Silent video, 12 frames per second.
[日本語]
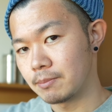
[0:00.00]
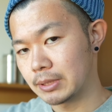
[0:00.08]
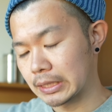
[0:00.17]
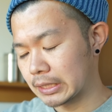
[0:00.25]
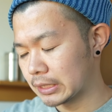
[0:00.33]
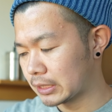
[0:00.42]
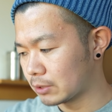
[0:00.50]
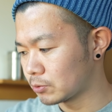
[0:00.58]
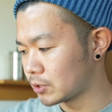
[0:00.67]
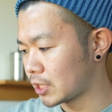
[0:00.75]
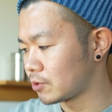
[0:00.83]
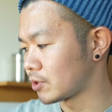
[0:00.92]
また買ったこ
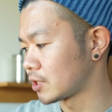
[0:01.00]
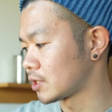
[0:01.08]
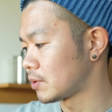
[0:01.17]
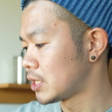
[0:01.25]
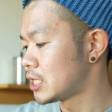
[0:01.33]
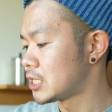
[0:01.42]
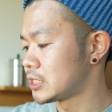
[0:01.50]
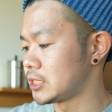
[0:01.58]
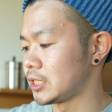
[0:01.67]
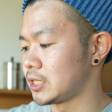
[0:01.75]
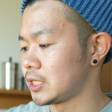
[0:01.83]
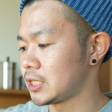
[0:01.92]
とないって方は
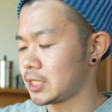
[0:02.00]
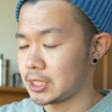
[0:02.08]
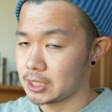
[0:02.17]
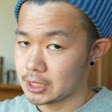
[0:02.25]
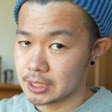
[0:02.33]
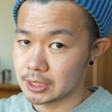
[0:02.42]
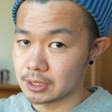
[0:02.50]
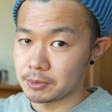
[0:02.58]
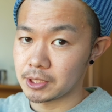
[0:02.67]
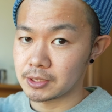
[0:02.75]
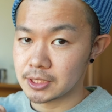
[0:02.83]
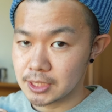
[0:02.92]
ぜひ買ってみ
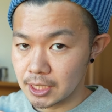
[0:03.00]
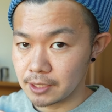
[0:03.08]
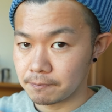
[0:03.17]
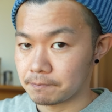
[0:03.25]
てください